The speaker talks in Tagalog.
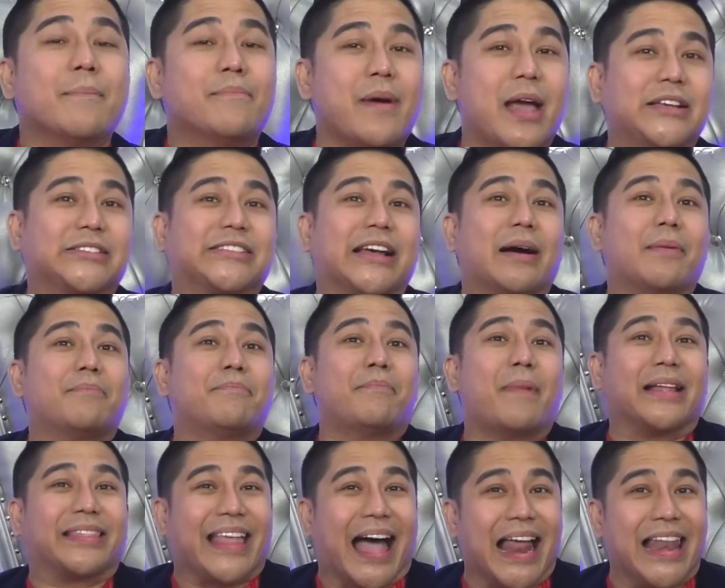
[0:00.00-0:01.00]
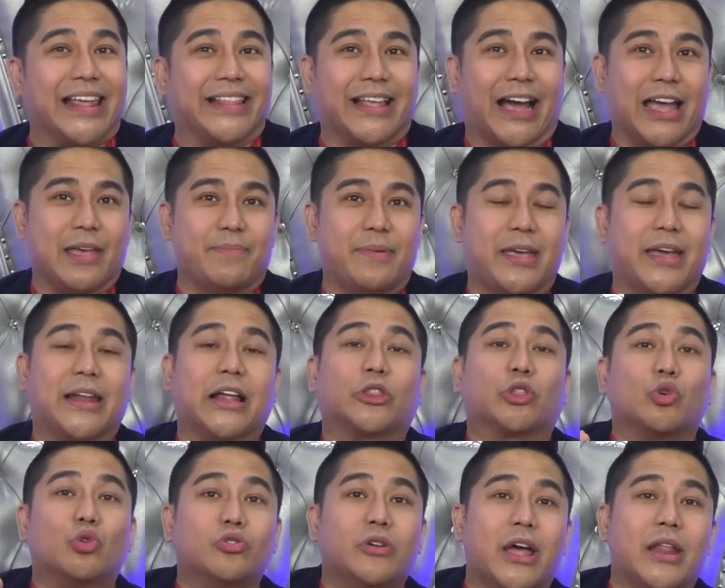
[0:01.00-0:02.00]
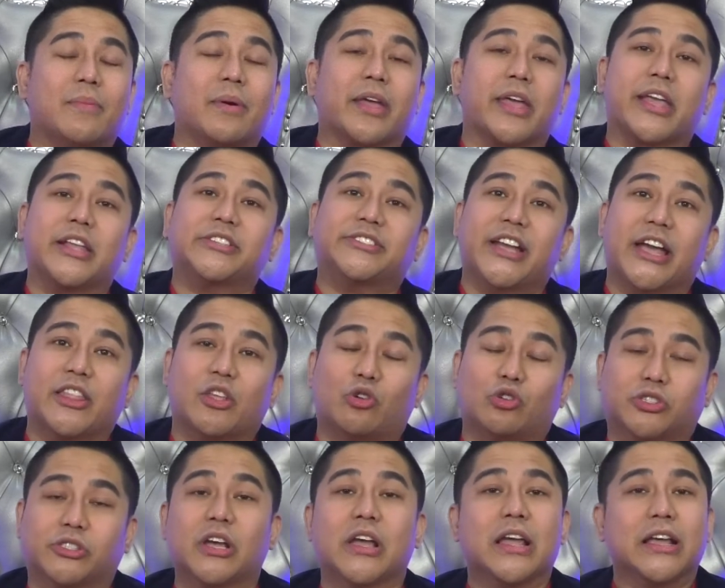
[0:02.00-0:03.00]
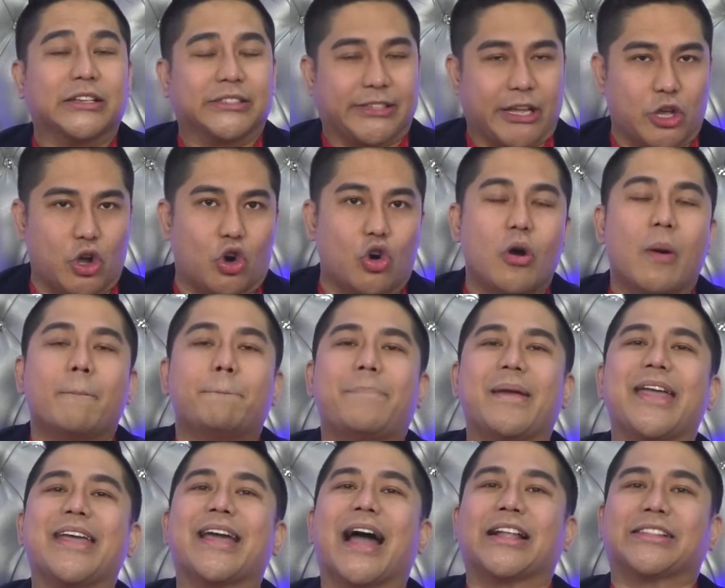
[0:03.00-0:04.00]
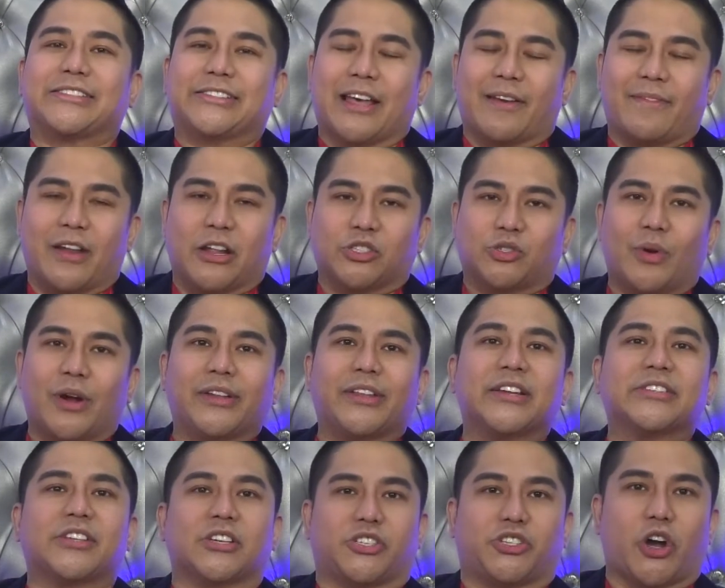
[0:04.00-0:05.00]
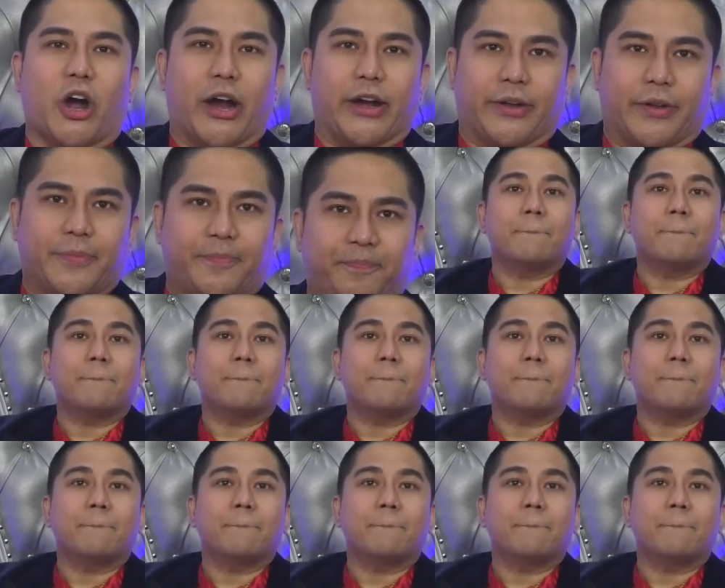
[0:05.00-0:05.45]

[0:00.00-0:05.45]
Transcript: May isang batalik na kaibigan na tunay na magiging generous sa'yo. Pink at 7 ang swerte sa chart.